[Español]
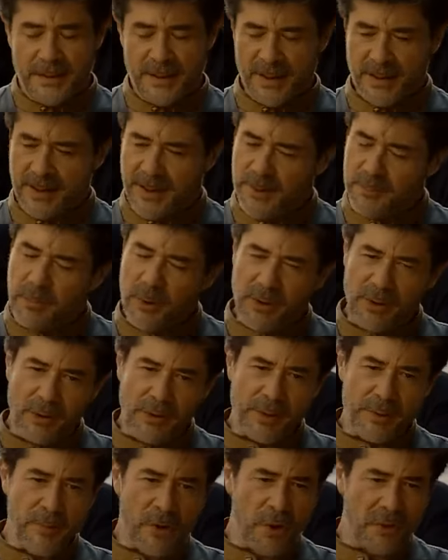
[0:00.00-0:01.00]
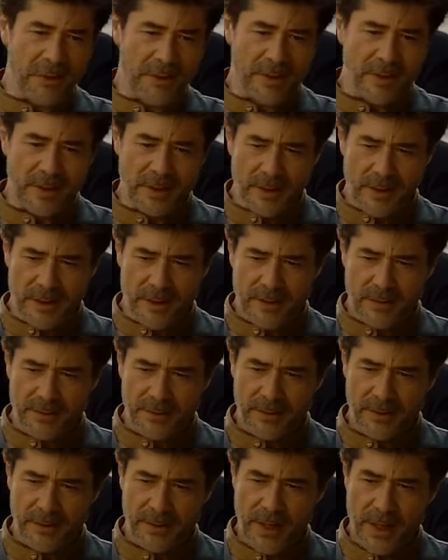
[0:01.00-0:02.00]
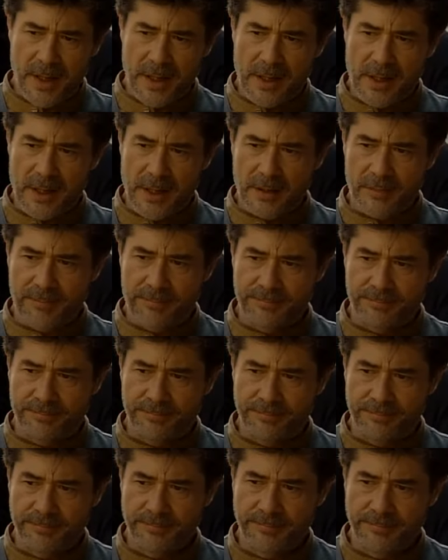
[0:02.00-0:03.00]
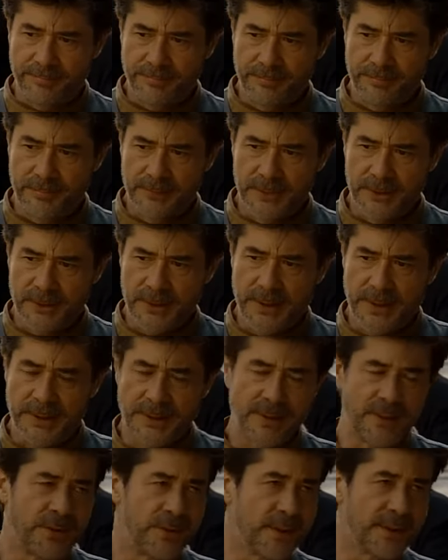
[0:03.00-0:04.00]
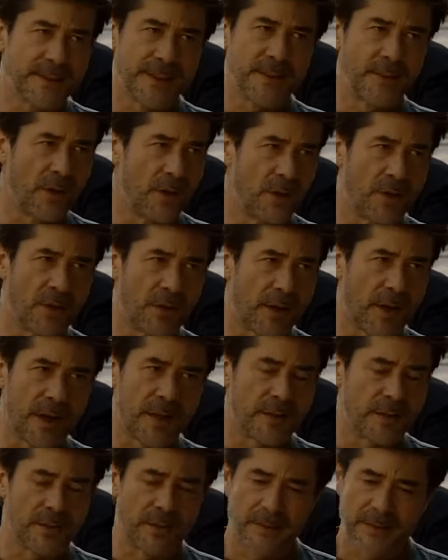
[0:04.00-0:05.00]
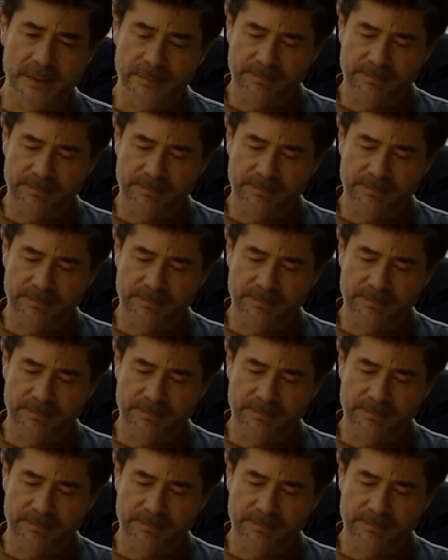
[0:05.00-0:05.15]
Ay, es por lo de Mónica, Oriana. No sé si estoy haciendo lo correcto.